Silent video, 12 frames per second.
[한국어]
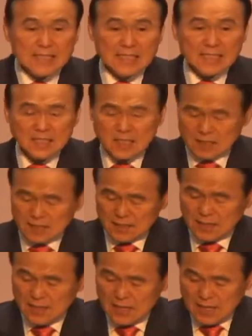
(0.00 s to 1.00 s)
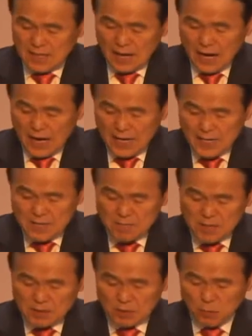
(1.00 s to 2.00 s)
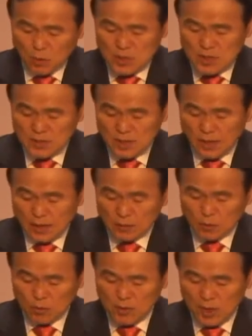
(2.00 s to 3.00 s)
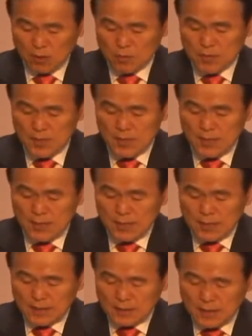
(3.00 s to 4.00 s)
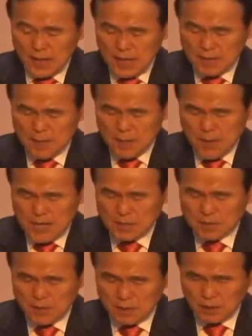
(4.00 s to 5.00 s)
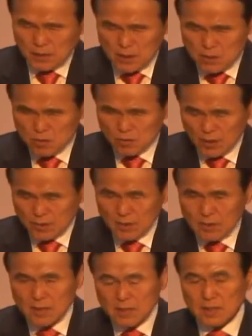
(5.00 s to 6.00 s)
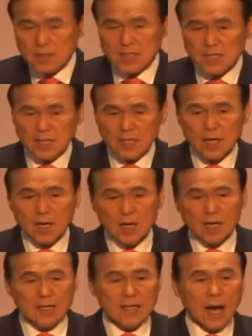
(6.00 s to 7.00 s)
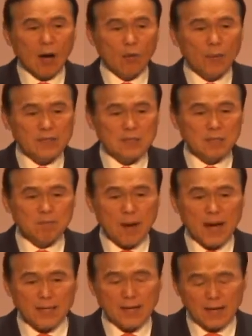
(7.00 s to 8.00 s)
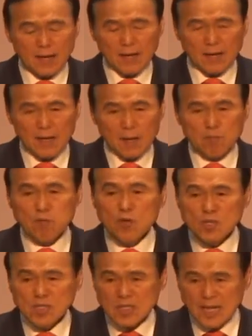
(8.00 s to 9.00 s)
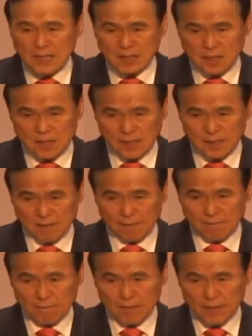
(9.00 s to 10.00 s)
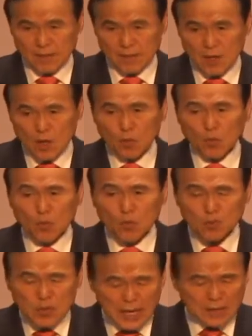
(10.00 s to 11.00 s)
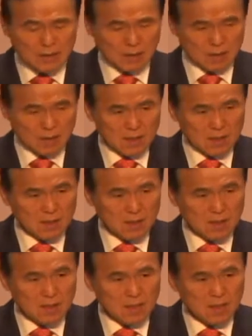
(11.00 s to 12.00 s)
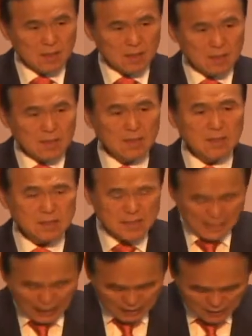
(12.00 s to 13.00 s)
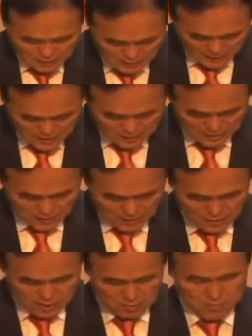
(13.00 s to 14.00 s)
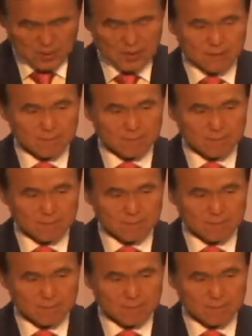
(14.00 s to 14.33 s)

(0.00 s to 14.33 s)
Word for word: 그것은 하나님께서 보실 때 또 야곱이 그 하나님의 말씀을 듣는 순간 느끼는 것이 야곱의 집 안에 불신앙적인 우상들 그런 것이 가득 차 있었다는 것입니다.